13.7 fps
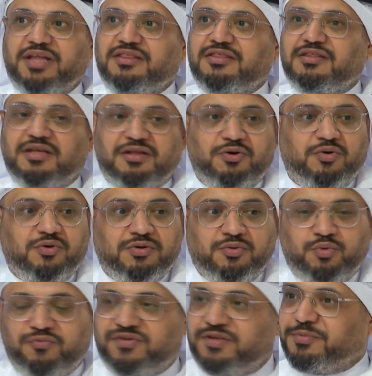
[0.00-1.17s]
حتى لو
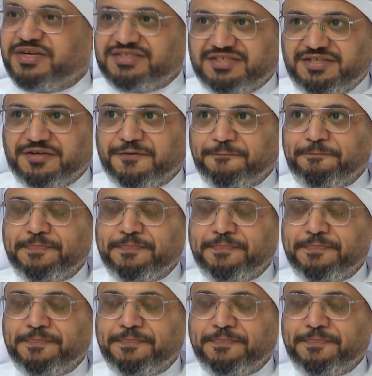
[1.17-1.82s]
نقول فيلم قصير